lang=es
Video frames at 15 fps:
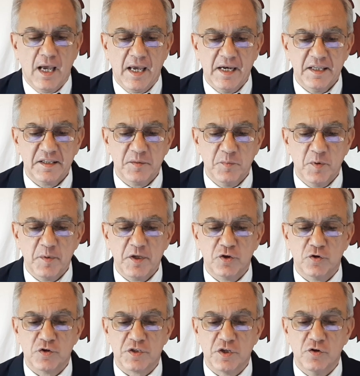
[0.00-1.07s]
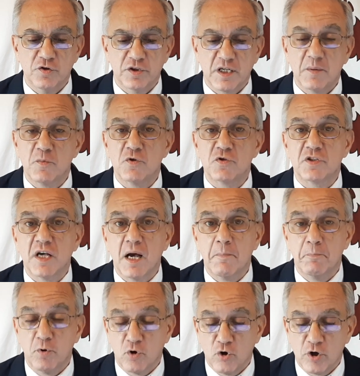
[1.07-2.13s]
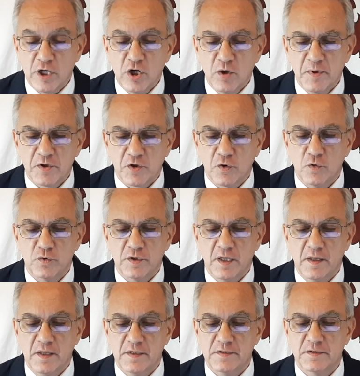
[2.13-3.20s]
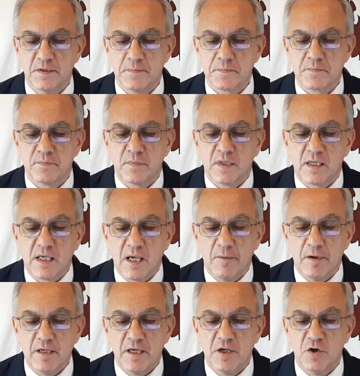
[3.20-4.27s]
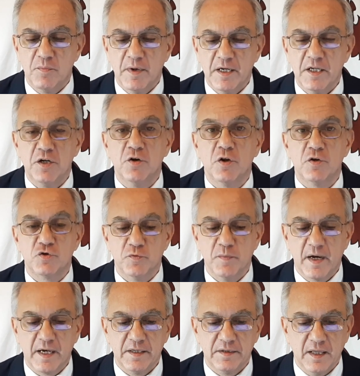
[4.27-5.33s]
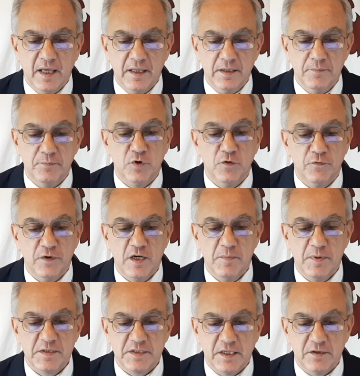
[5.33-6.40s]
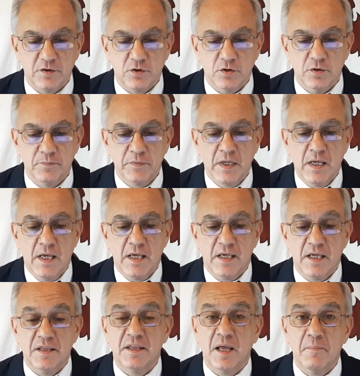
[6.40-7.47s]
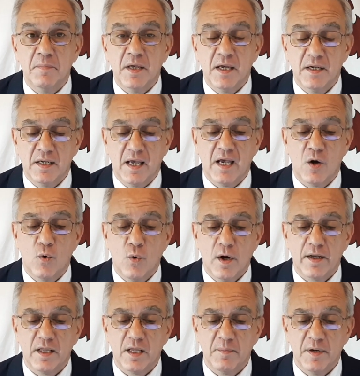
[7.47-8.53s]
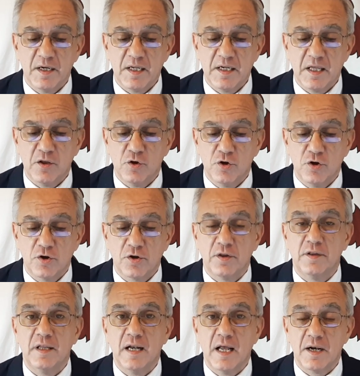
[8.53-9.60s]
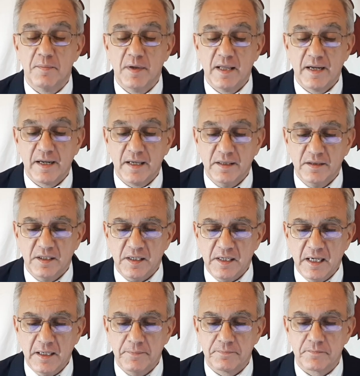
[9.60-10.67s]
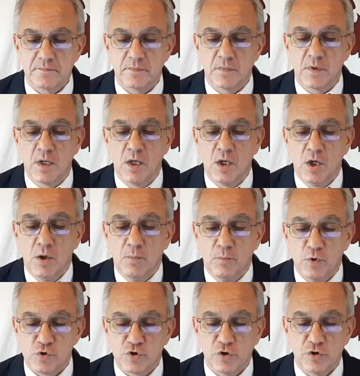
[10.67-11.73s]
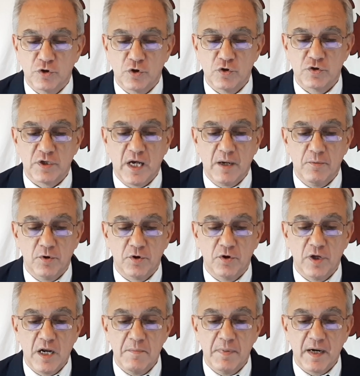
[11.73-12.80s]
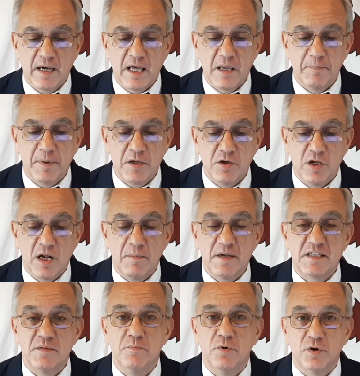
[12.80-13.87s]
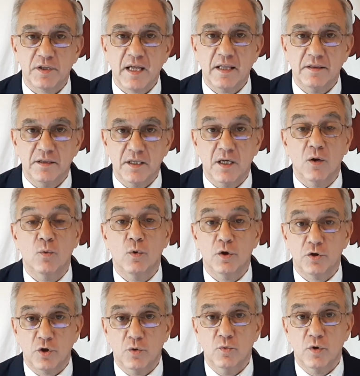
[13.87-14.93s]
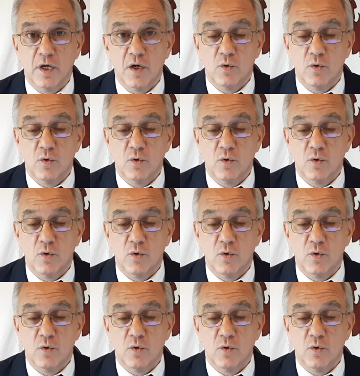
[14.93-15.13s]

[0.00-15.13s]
En este momento nos encontramos a pocos kilómetros de ustedes, caballeros marinos de Su Majestad, don Felipe VI, quien también es Guardia Marina de Honor de la Armada Argentina. Vosotros a bordo de la embajada española más importante, vuestro buque